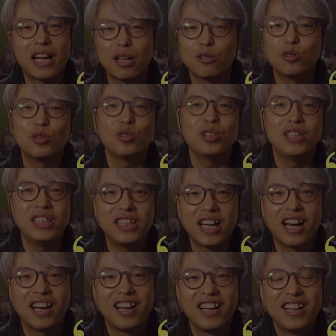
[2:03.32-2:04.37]
다룰 수
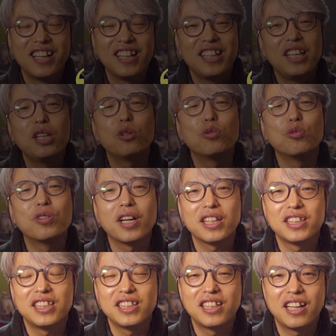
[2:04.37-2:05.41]
있냐, 이 두
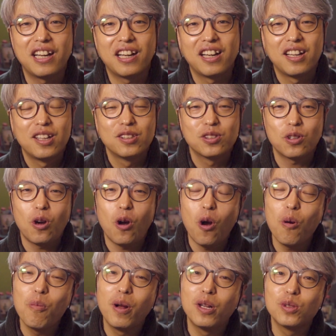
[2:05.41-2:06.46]
가지가
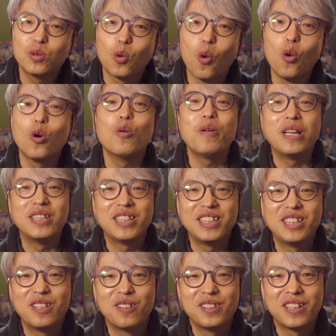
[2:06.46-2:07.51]
정말 고급
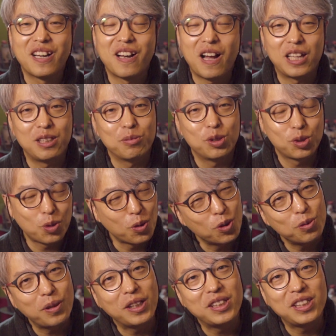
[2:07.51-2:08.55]
엔지니어냐 아니면
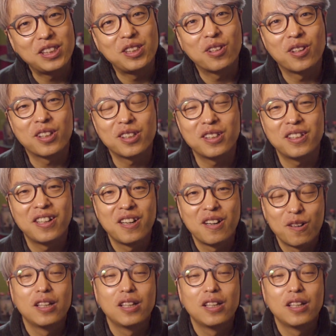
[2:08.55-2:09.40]
초급 엔지니어를